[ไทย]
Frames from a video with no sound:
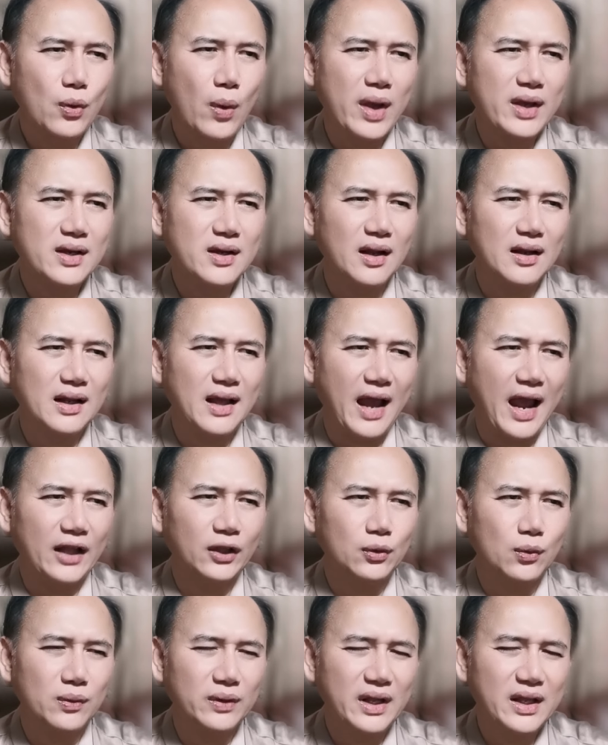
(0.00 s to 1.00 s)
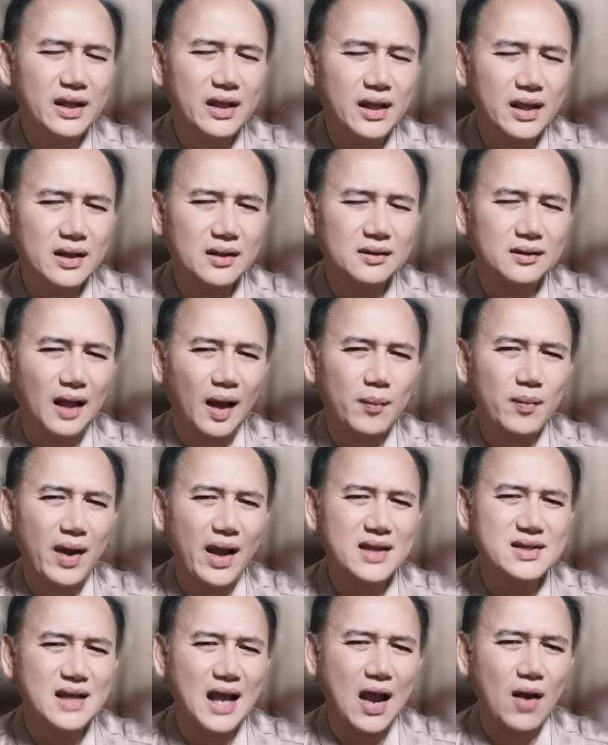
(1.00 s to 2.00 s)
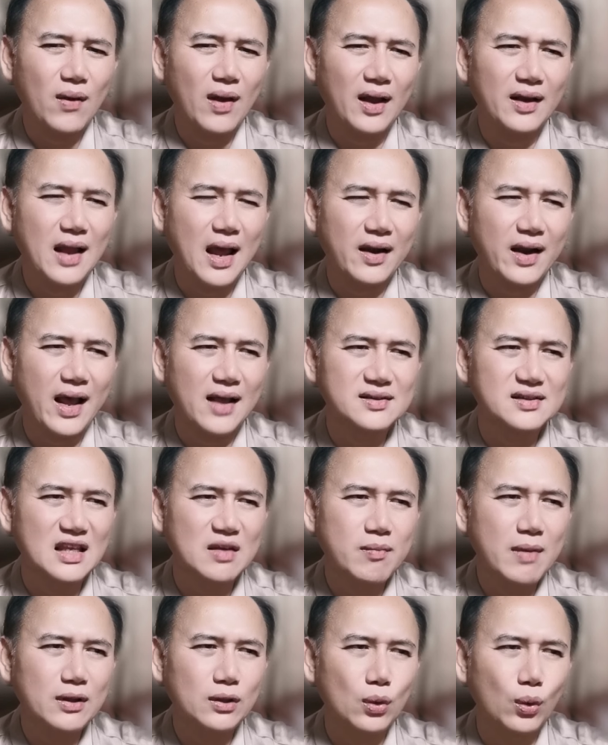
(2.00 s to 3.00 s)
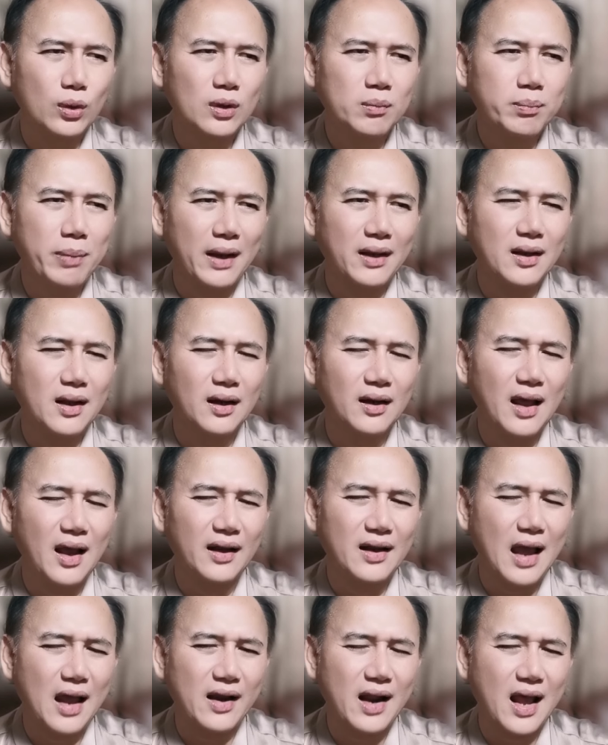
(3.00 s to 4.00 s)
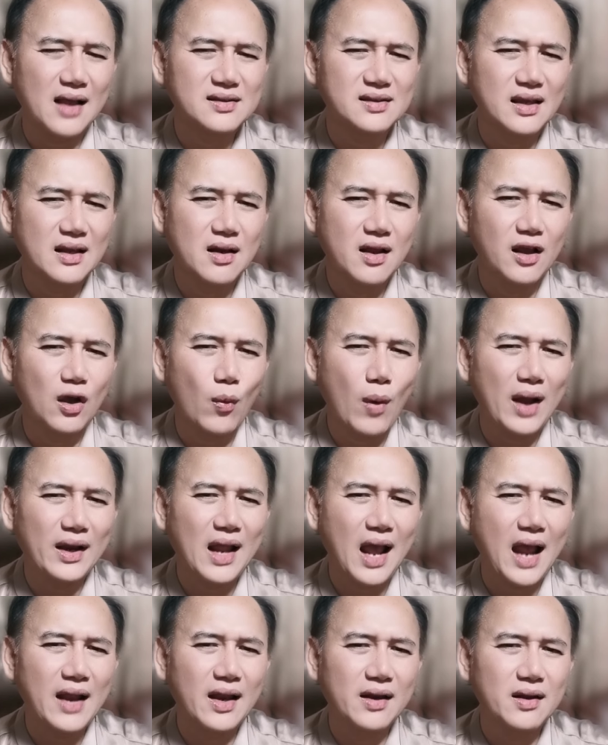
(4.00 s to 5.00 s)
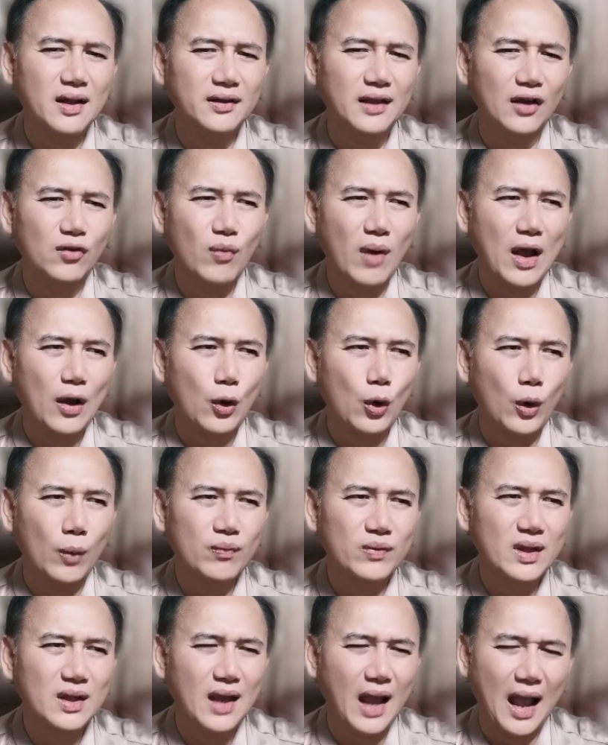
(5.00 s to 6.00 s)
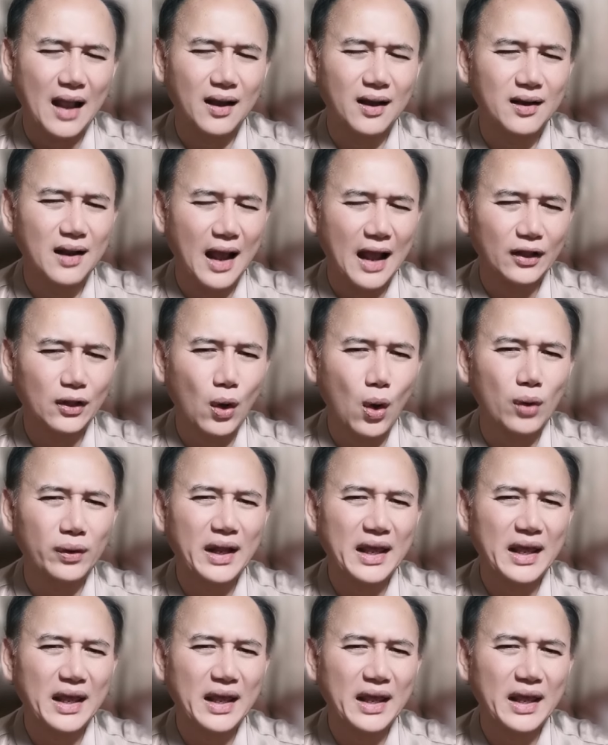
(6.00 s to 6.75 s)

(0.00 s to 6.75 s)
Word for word: ด้วยเงื่อนไขตรงนี้ทำให้ชาวลัคนาราศีมิถุนเป็นหนึ่งลัคนาราศีเลยก็ว่าได้ในเดือนธันวาคมที่หาเงินหาทอ